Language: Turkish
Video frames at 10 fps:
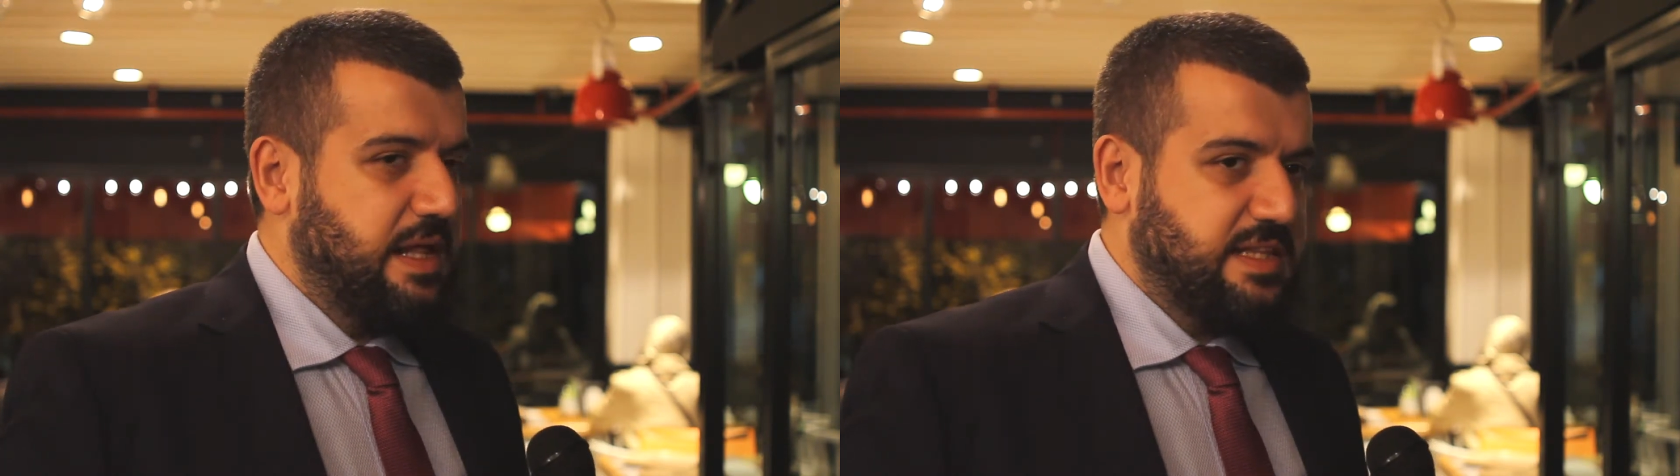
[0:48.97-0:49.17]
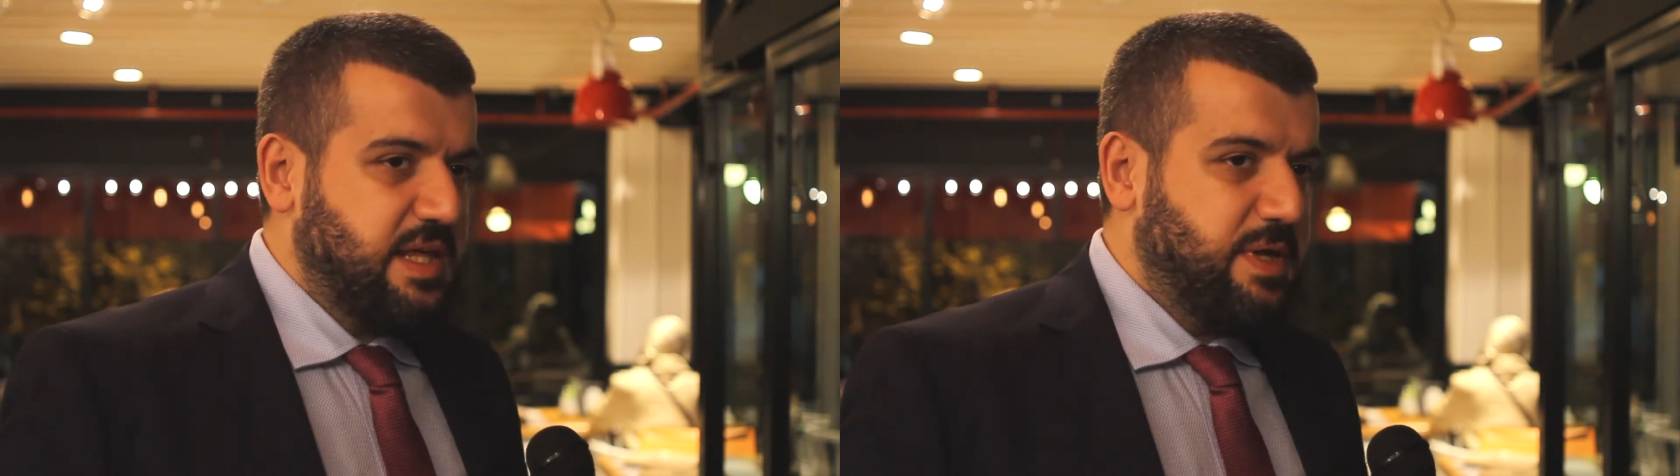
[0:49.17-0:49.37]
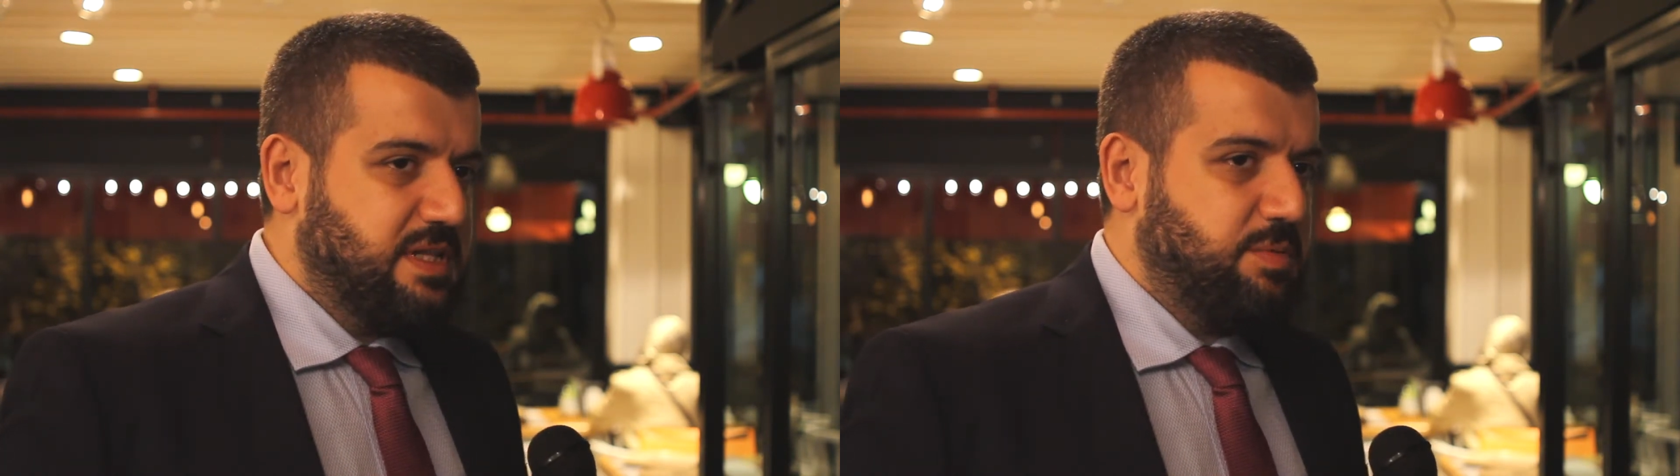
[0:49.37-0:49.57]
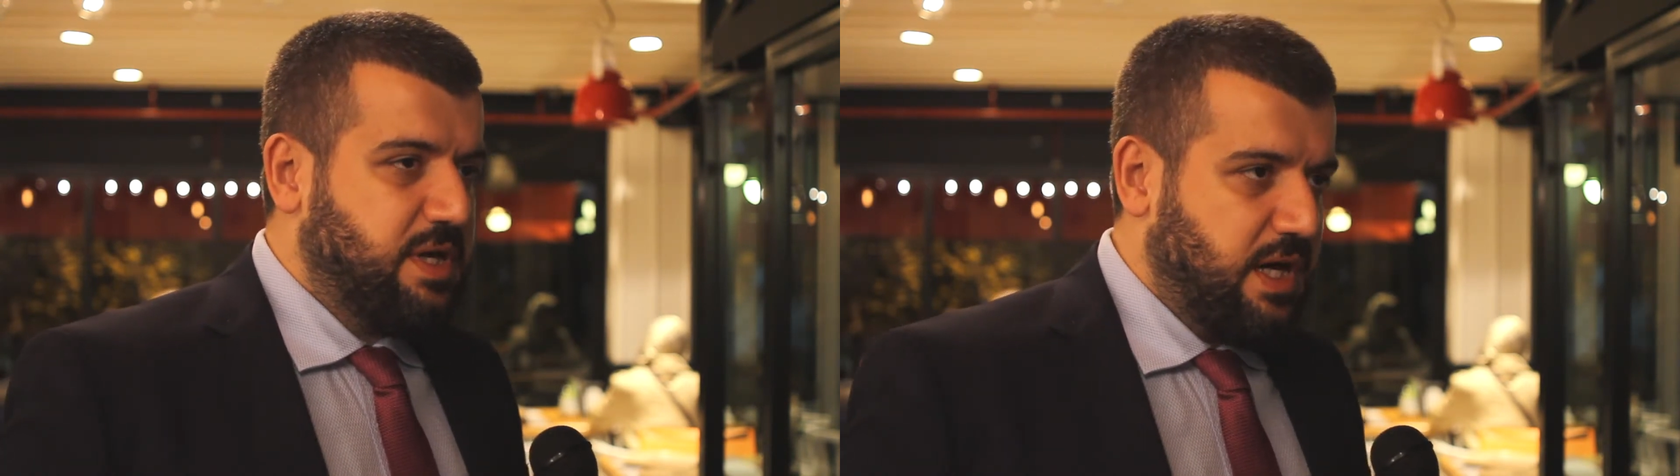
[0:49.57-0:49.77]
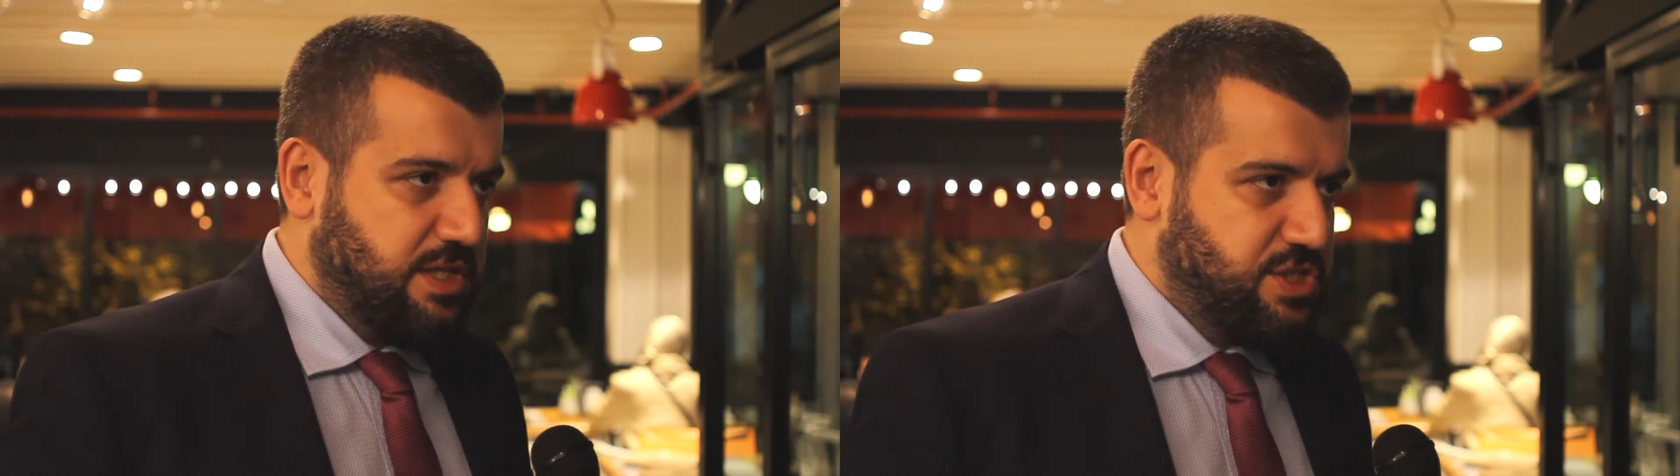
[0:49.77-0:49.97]
temelinde
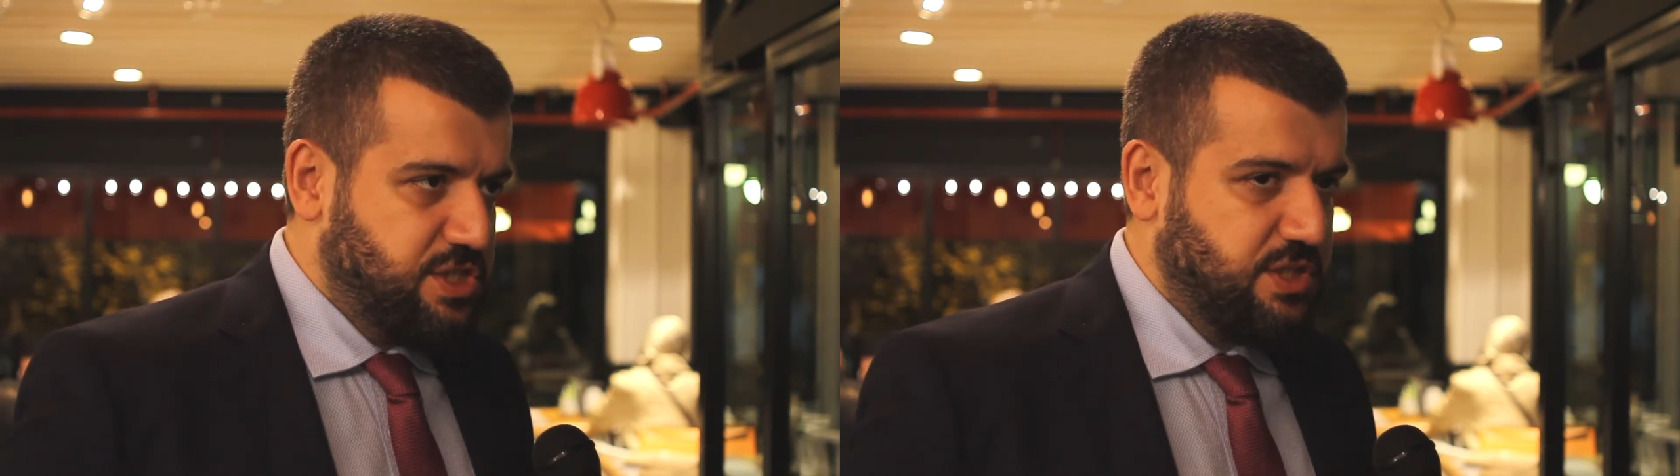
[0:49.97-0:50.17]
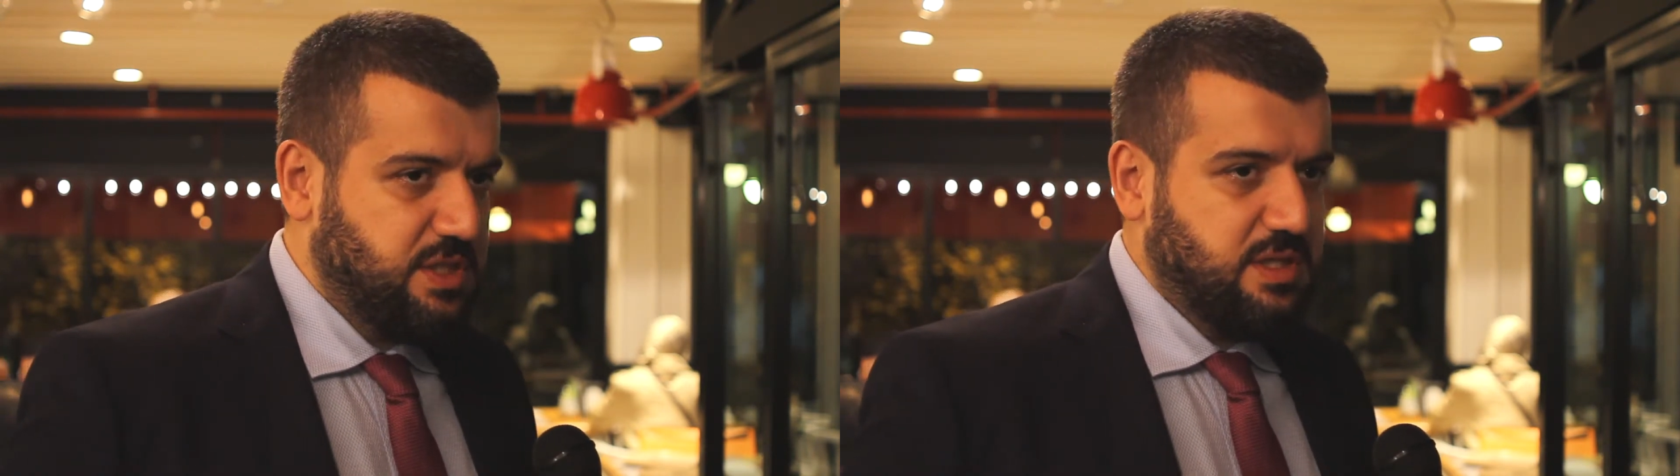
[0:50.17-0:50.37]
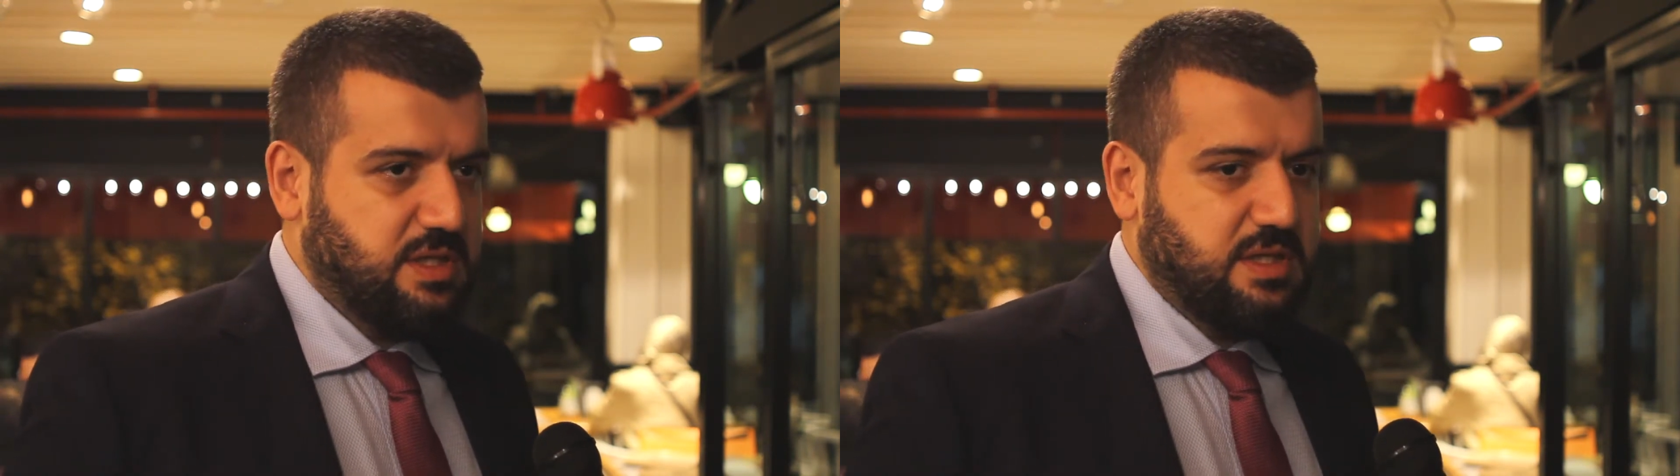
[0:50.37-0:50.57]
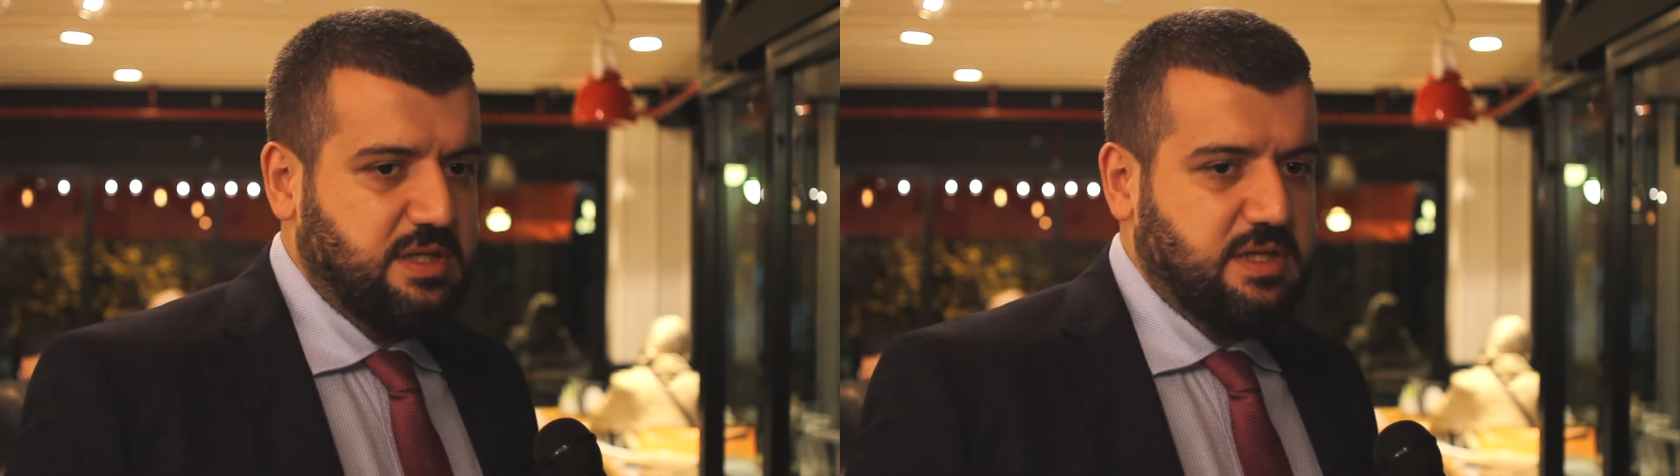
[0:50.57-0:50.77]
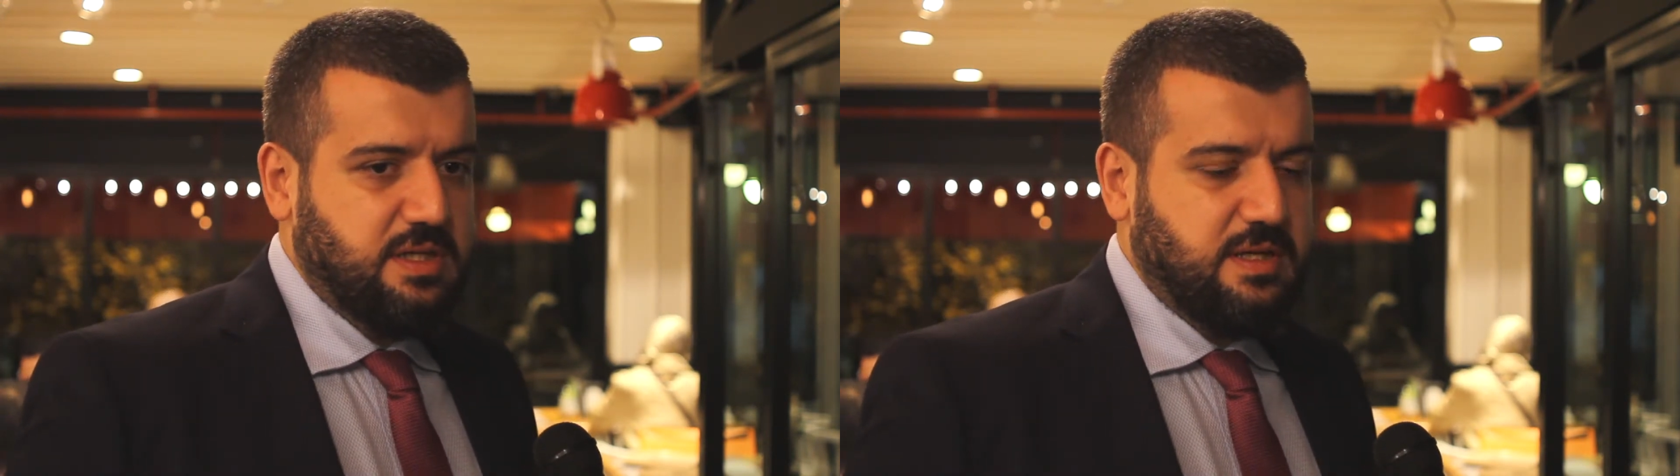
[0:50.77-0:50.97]
birkaç e,